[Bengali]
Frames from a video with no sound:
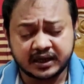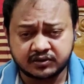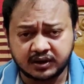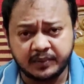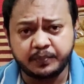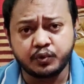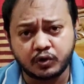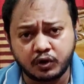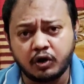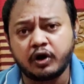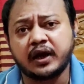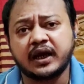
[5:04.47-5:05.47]
আসলে
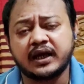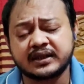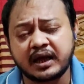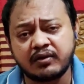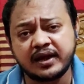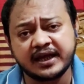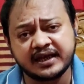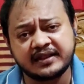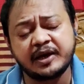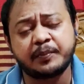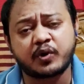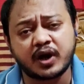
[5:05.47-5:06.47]
পূরণ হয় না তাহলে
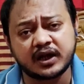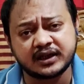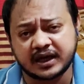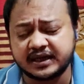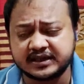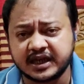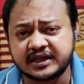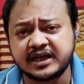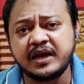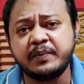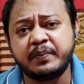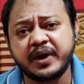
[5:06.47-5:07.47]
এক্ষেত্রে বলা যায় যে
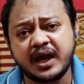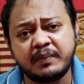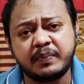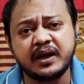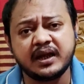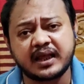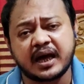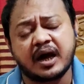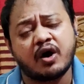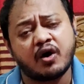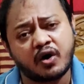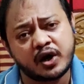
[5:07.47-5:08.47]
সেই বিএনপি নেতা
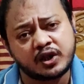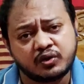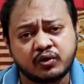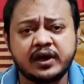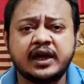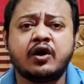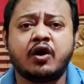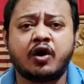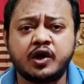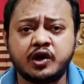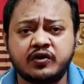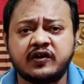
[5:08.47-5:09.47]
হয়তো এই
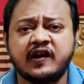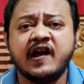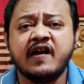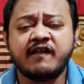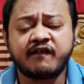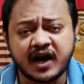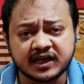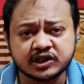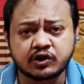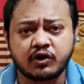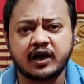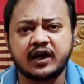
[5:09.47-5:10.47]
অডিওটি
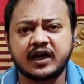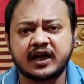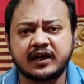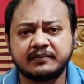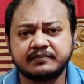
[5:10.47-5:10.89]
ফাঁস করেন নাই